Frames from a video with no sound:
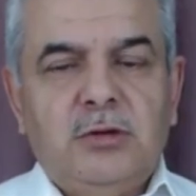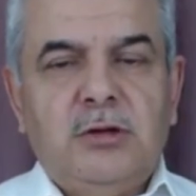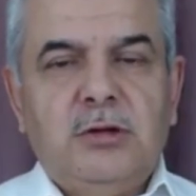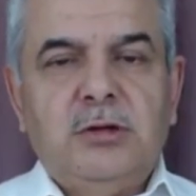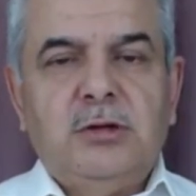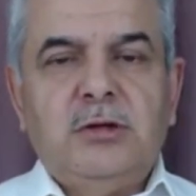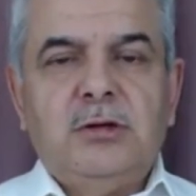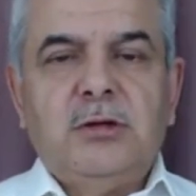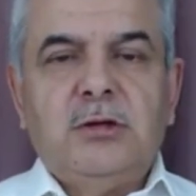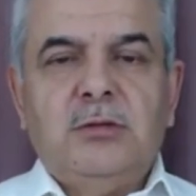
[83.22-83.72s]

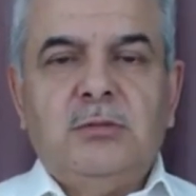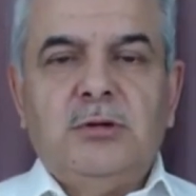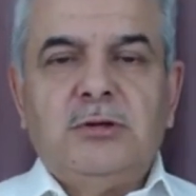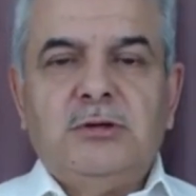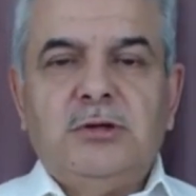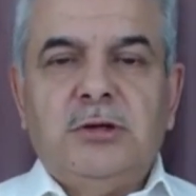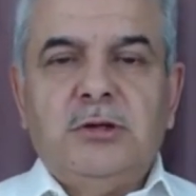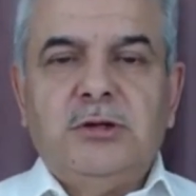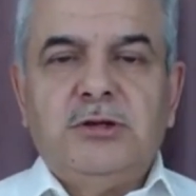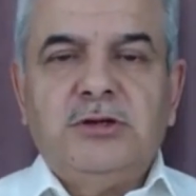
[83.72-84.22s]
bu ayeti
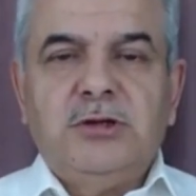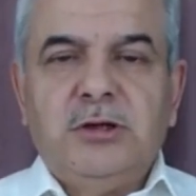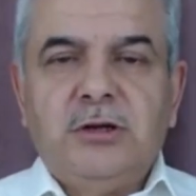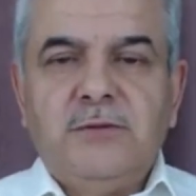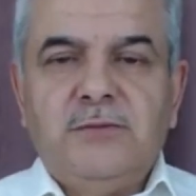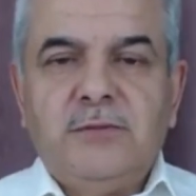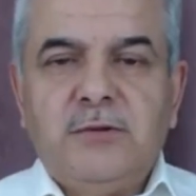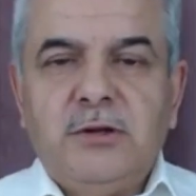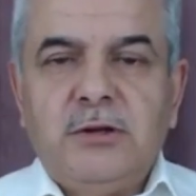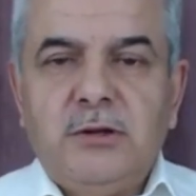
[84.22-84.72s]

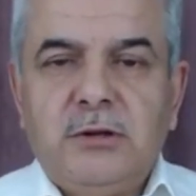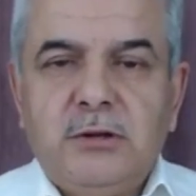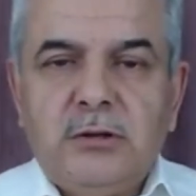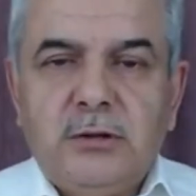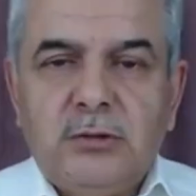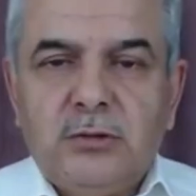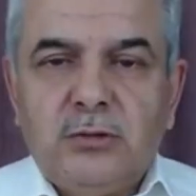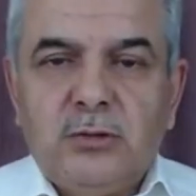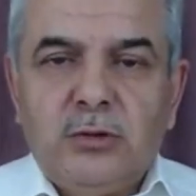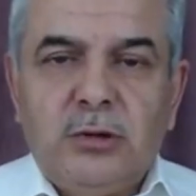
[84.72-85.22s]
Ramazan-ı
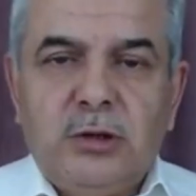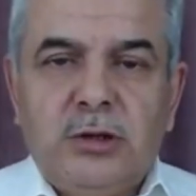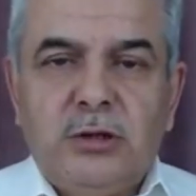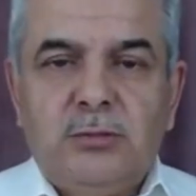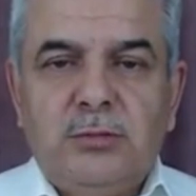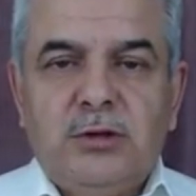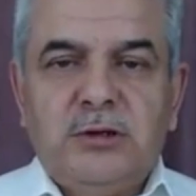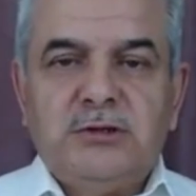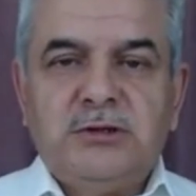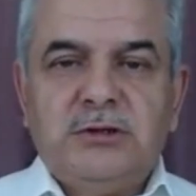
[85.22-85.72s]
Şerif'te
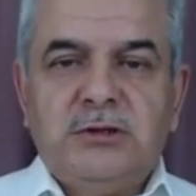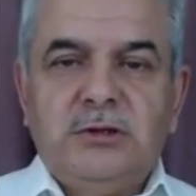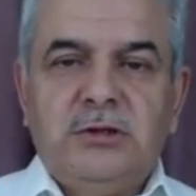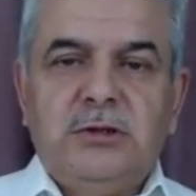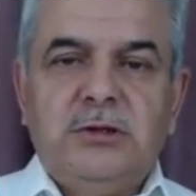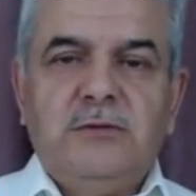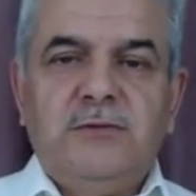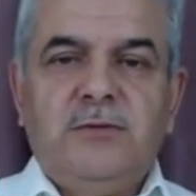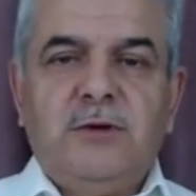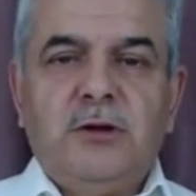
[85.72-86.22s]
dua
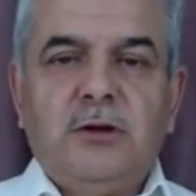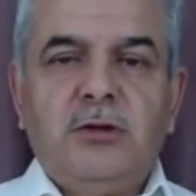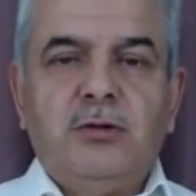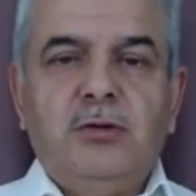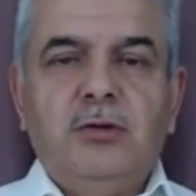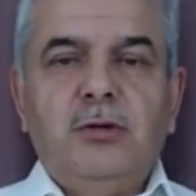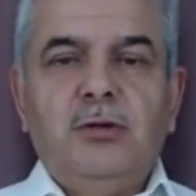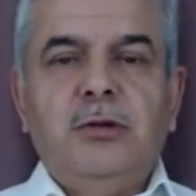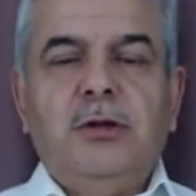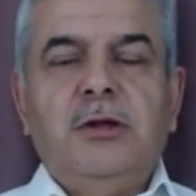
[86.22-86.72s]
bahsini
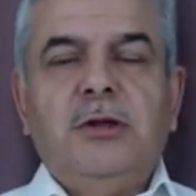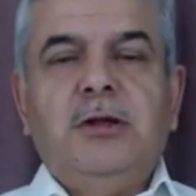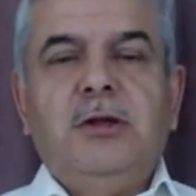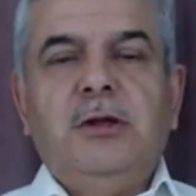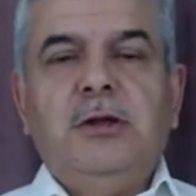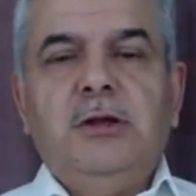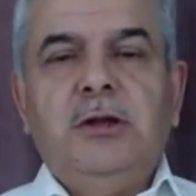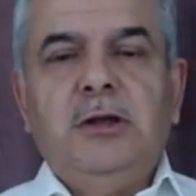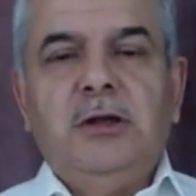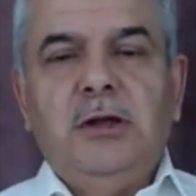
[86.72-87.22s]
farklı
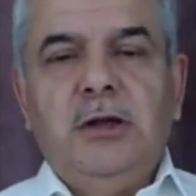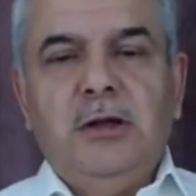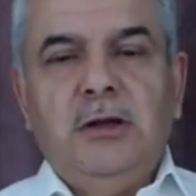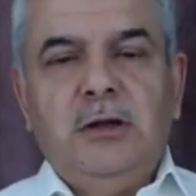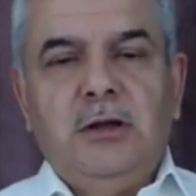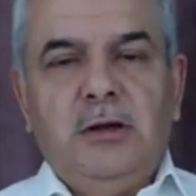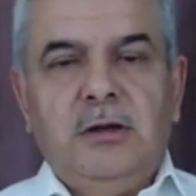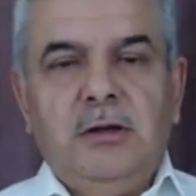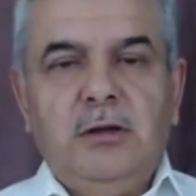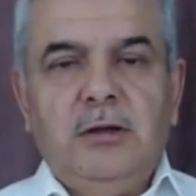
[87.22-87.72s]

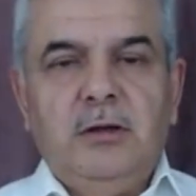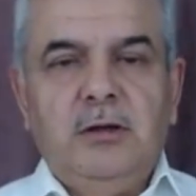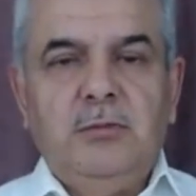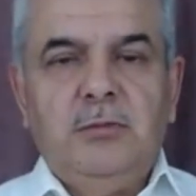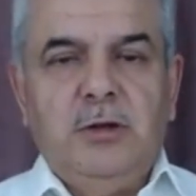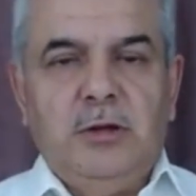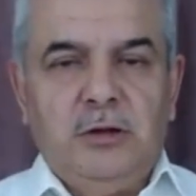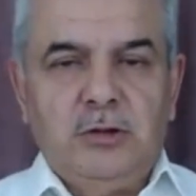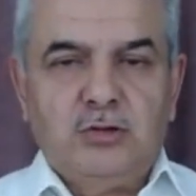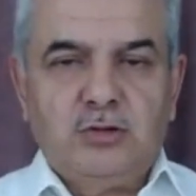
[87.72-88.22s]
yönleriyle ele
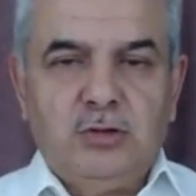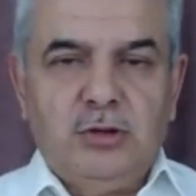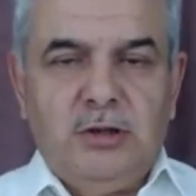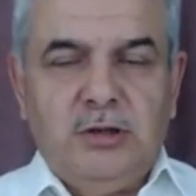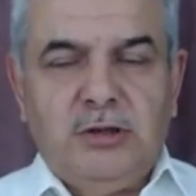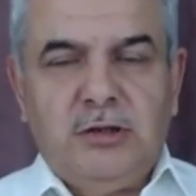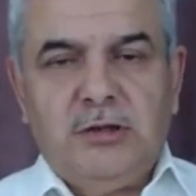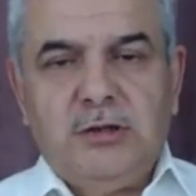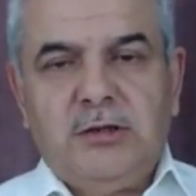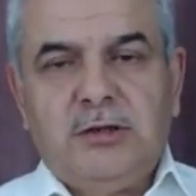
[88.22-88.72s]
alalım
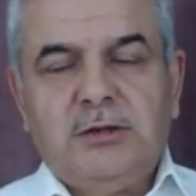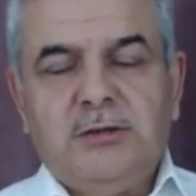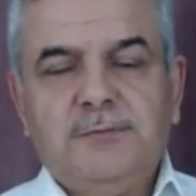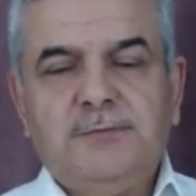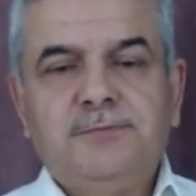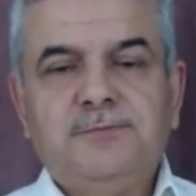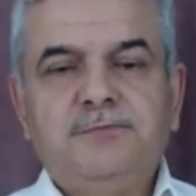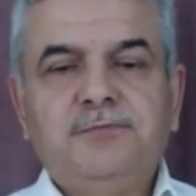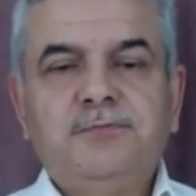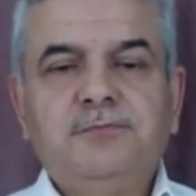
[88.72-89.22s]
arzu
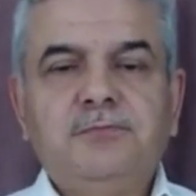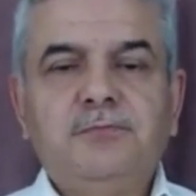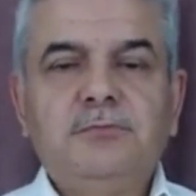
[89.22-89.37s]
ettik.